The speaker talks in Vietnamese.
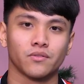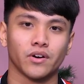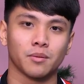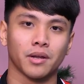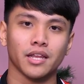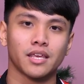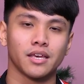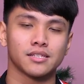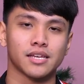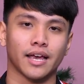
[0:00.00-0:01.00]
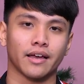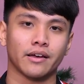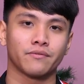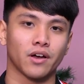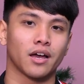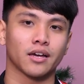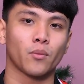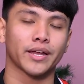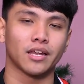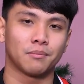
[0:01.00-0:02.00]
Và để mình đã chia sẻ về cái
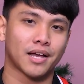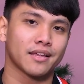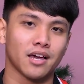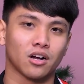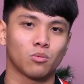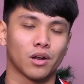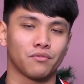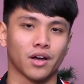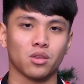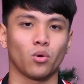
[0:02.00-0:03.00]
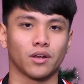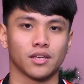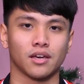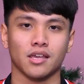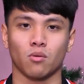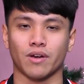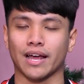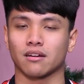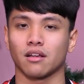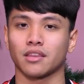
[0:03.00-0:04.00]
quan điểm cá nhân của mình về cái chuyện là những cái dòng
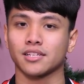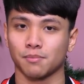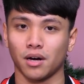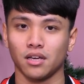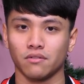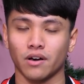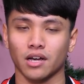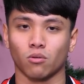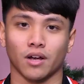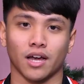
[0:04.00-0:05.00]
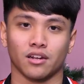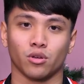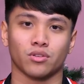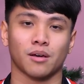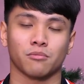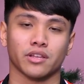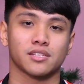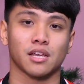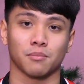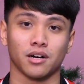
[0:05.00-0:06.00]
card RTX mới và cái nghệ real time ray
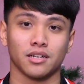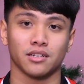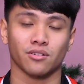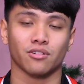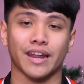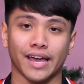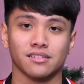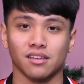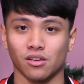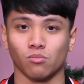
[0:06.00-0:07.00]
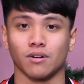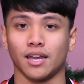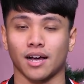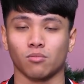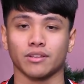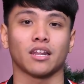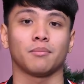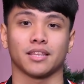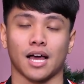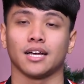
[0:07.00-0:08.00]
tracing mới nó có đáng sử dụng hay là không ngay thời điểm
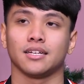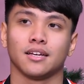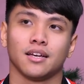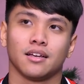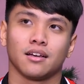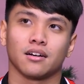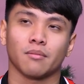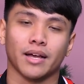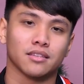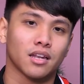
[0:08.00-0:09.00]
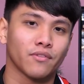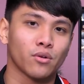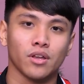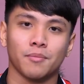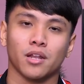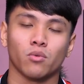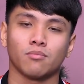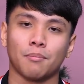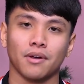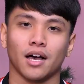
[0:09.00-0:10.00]
hiện tại. Các bạn thích video clip này đừng quên
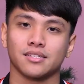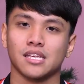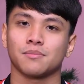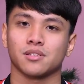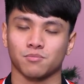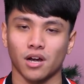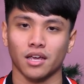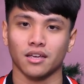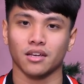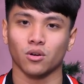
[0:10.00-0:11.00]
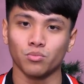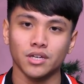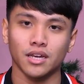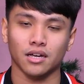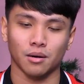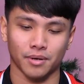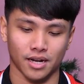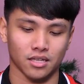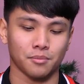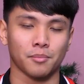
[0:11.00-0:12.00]
bấm like, share và subscribe, cũng như là comment
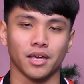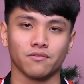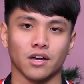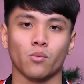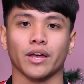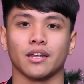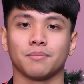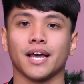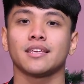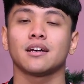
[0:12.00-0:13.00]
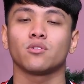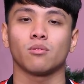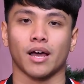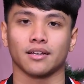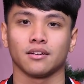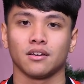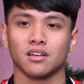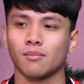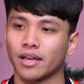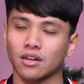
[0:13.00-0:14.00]
lại cho mình biết về cái quan điểm cá nhân của các bạn.
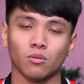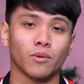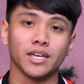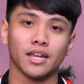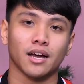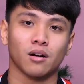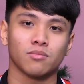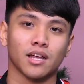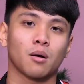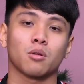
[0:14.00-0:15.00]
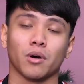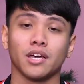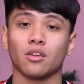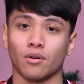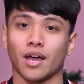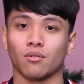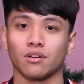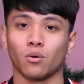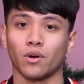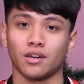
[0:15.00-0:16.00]
Các bạn có đồng ý hay là không đồng ý ở chỗ nào,
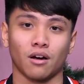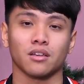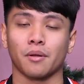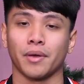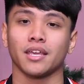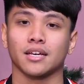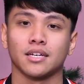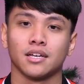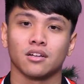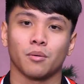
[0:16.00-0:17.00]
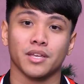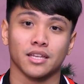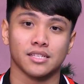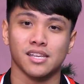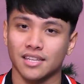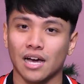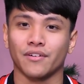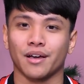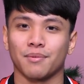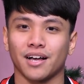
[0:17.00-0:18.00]
đừng quên nói cho mình biết nha. Còn bây giờ thì xin chào
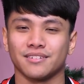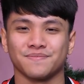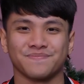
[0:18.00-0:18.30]
và hẹn gặp lại.